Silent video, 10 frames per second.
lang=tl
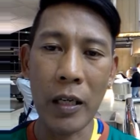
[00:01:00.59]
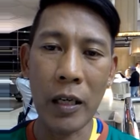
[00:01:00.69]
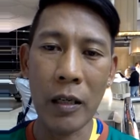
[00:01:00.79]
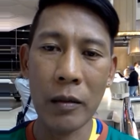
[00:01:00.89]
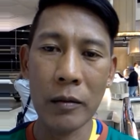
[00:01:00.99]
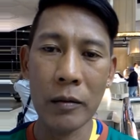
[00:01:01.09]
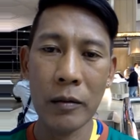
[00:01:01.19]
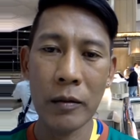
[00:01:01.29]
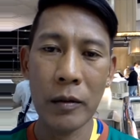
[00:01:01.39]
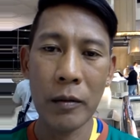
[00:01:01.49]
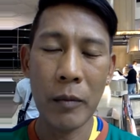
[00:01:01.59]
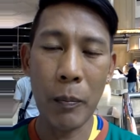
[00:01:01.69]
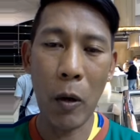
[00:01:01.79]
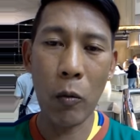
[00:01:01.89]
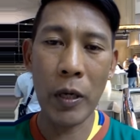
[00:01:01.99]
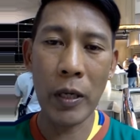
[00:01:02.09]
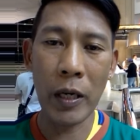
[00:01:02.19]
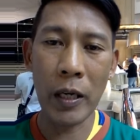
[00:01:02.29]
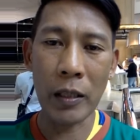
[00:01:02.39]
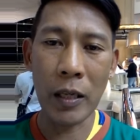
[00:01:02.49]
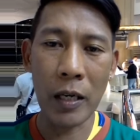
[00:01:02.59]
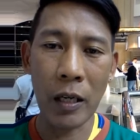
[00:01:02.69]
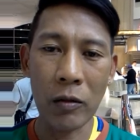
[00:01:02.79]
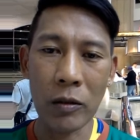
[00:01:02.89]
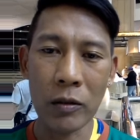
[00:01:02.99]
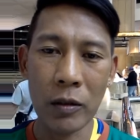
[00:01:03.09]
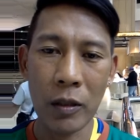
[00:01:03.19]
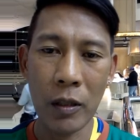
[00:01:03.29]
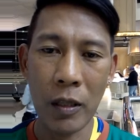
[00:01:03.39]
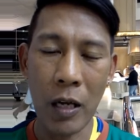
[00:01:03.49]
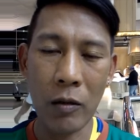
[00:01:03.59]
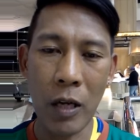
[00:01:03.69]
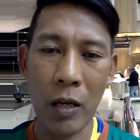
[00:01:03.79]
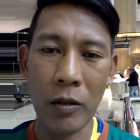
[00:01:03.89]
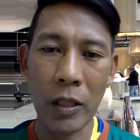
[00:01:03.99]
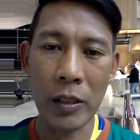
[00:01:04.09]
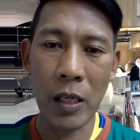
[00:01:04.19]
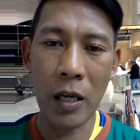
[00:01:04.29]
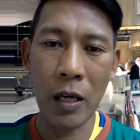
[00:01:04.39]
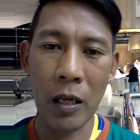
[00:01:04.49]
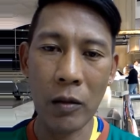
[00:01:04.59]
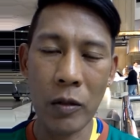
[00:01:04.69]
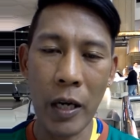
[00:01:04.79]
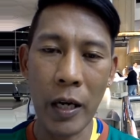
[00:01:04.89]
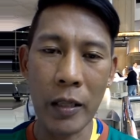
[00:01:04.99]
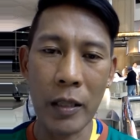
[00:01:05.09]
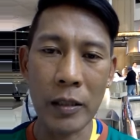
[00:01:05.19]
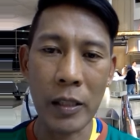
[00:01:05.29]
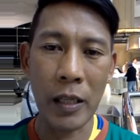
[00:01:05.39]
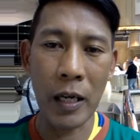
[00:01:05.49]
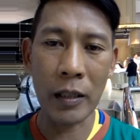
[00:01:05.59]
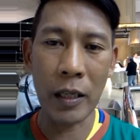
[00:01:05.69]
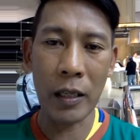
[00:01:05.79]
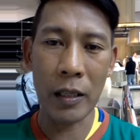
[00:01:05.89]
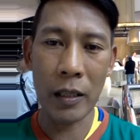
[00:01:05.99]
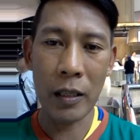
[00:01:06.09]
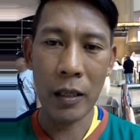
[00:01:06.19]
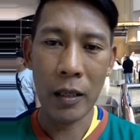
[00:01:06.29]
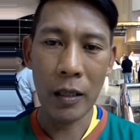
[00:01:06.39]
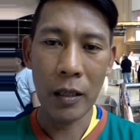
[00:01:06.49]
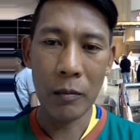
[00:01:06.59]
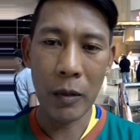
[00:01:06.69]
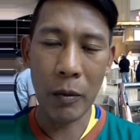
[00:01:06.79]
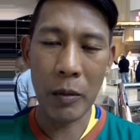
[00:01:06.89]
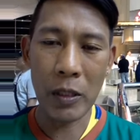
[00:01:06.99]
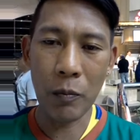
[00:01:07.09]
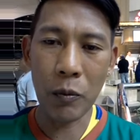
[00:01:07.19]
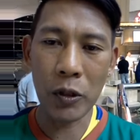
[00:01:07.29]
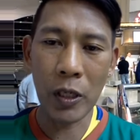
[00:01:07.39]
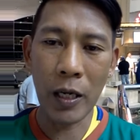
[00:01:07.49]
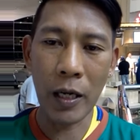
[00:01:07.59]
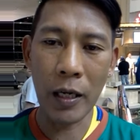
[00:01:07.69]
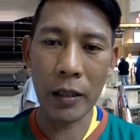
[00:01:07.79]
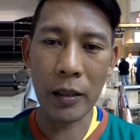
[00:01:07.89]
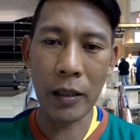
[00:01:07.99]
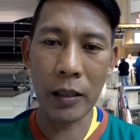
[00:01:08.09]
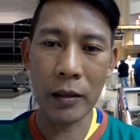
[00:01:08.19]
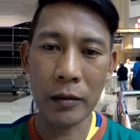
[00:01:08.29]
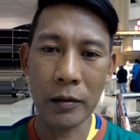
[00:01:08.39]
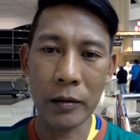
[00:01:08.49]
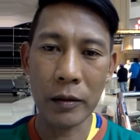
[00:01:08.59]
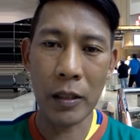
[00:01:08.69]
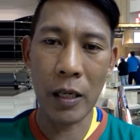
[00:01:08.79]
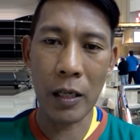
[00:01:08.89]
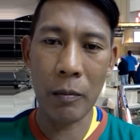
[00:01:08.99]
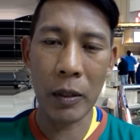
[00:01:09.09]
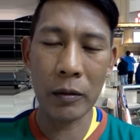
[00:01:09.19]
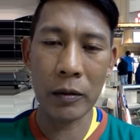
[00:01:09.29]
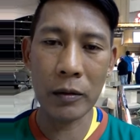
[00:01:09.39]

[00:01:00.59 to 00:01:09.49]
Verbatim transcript: ay uh, mapauwi na rin gaya ko. Lalong-lalo na si uh, Kuya Ed at si Tatay. Mamimiss ko po sila at uh, tadya naman